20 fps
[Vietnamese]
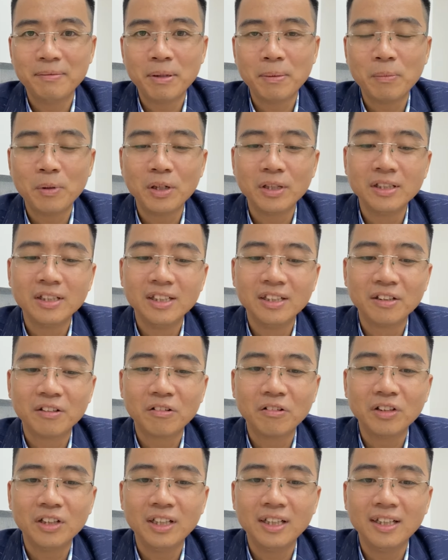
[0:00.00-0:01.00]
mà mọi người
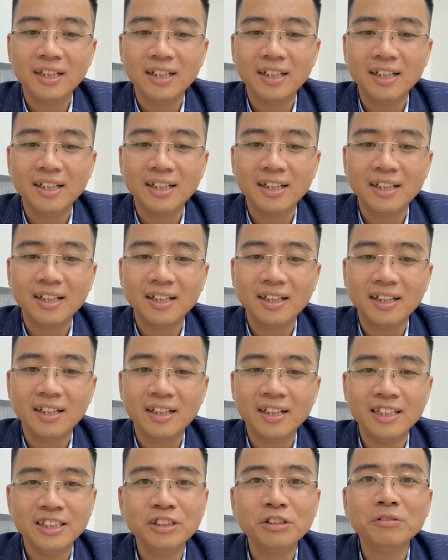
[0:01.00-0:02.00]
có thể
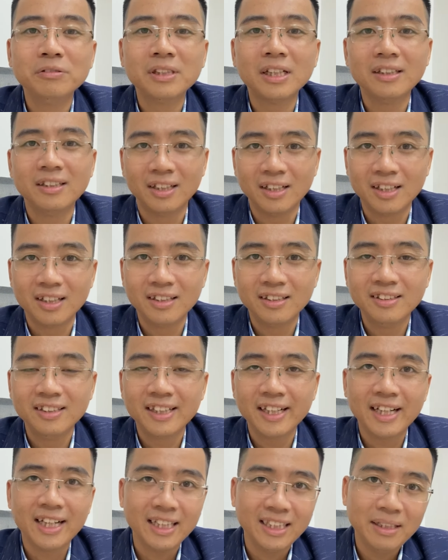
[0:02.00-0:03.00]
hình dung ra được những
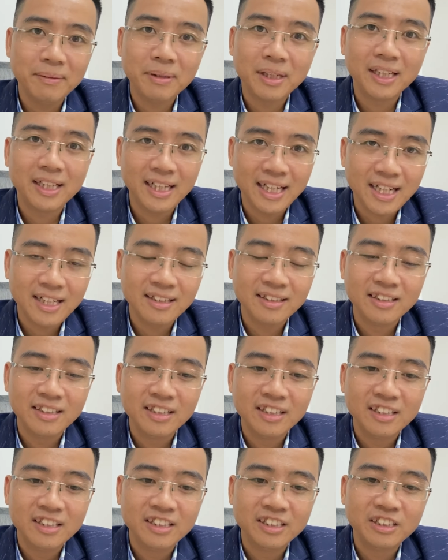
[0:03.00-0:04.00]
cái cách tiếp cận khác
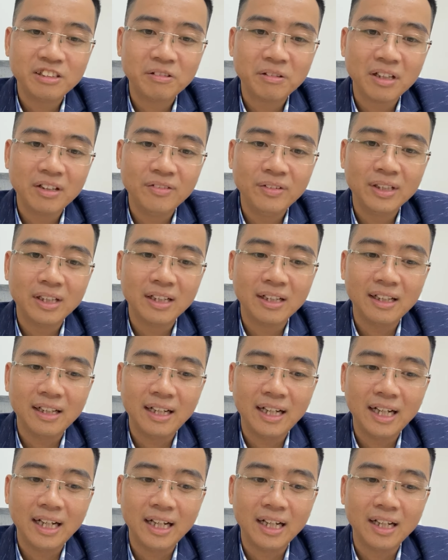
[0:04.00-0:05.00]
trong cái việc
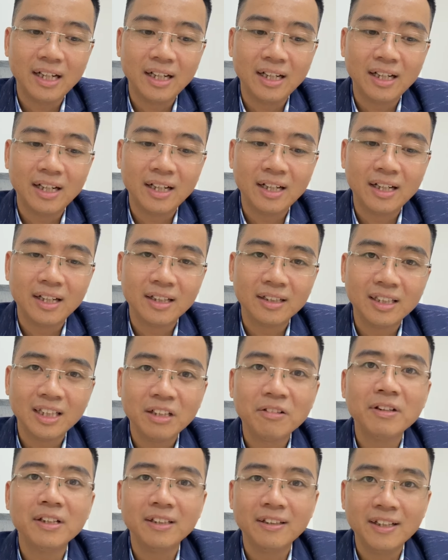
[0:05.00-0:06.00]
là
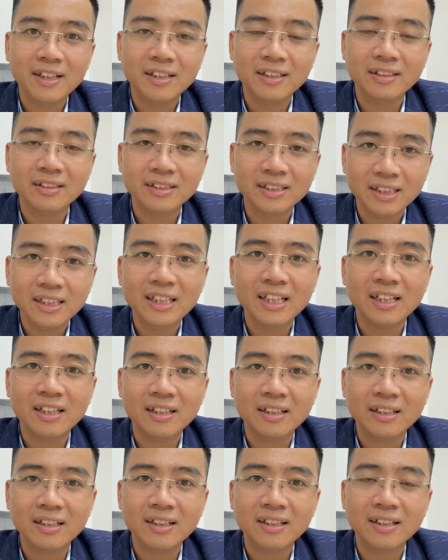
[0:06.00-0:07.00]
tích lũy tiền giữ
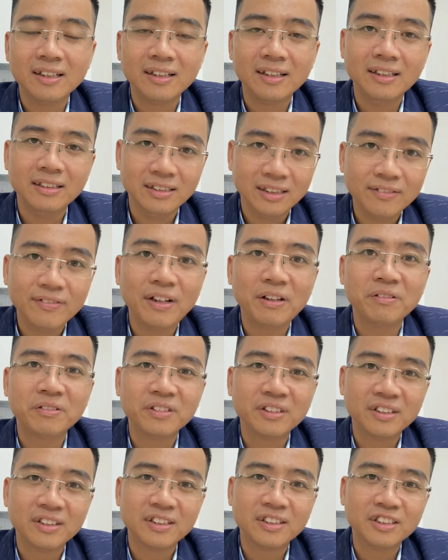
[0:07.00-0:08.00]
tiền để dự
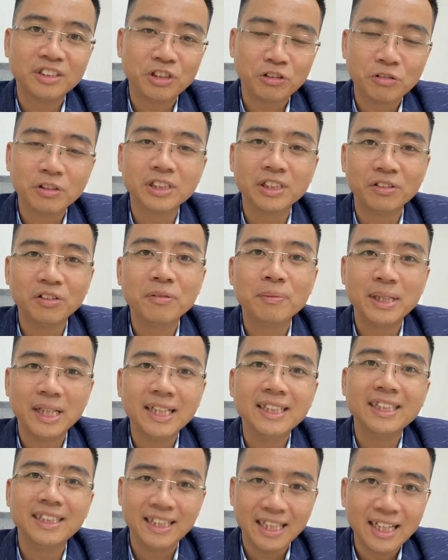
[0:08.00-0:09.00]
phòng cho cuộc sống của mình
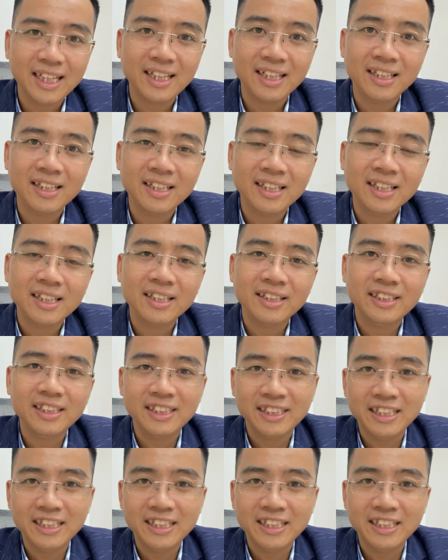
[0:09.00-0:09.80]
anh chị nhé xin